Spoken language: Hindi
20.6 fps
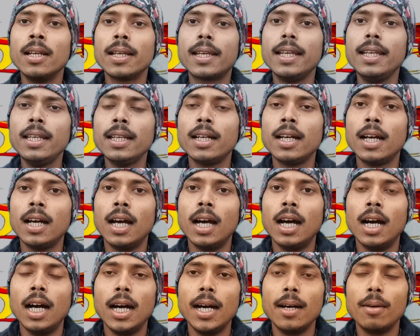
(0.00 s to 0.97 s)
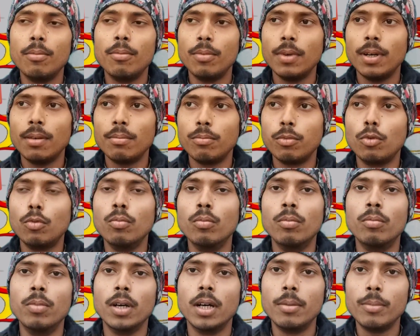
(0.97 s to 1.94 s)
लेकिन अब
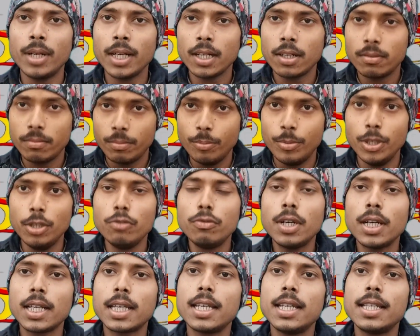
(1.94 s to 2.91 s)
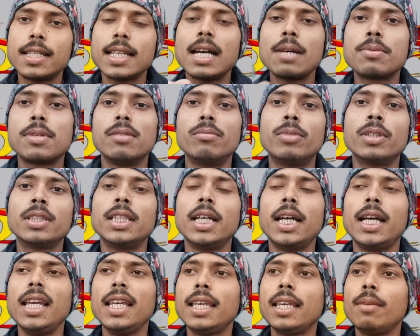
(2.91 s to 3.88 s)
हमारे व्यूअर के हिसाब से हम
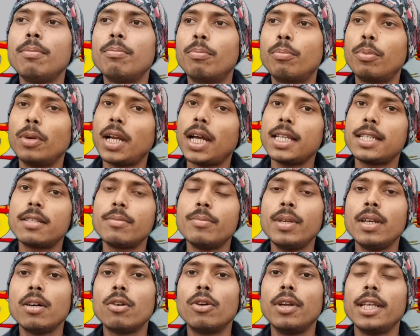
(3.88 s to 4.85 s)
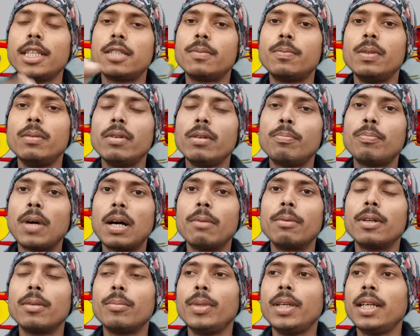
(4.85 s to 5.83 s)
बताएं कि प्राइस में और एचपी में
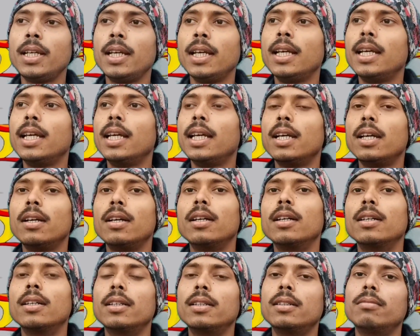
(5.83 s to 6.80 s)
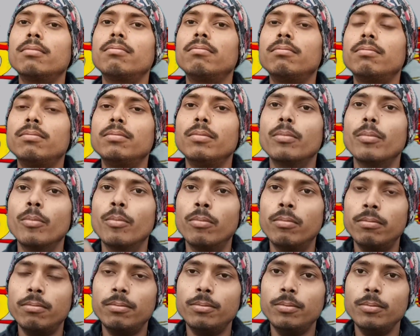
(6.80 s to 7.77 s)
पावर में ए,
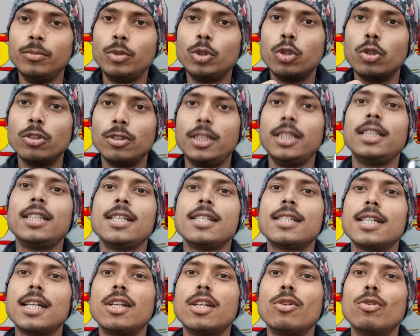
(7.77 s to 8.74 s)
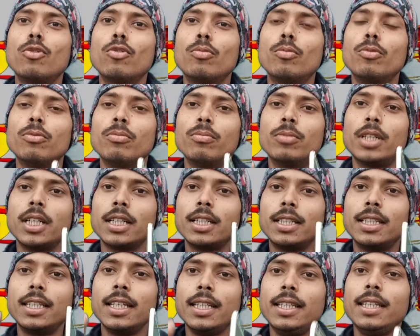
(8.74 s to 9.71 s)
छोटे किसानों को
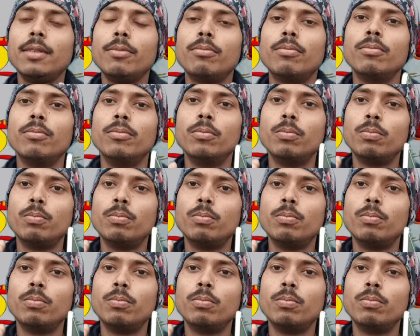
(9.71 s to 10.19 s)
रख के ये